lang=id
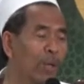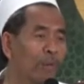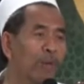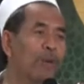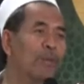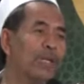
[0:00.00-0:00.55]

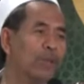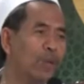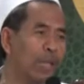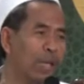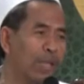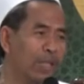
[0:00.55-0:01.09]
Allahumma
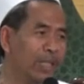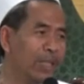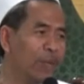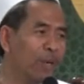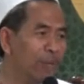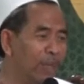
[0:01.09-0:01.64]
sholli ala sayyidina
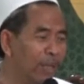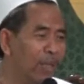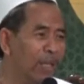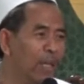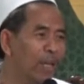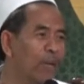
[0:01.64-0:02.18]
Muhammad
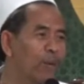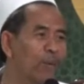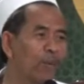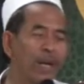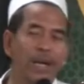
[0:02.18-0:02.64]
wa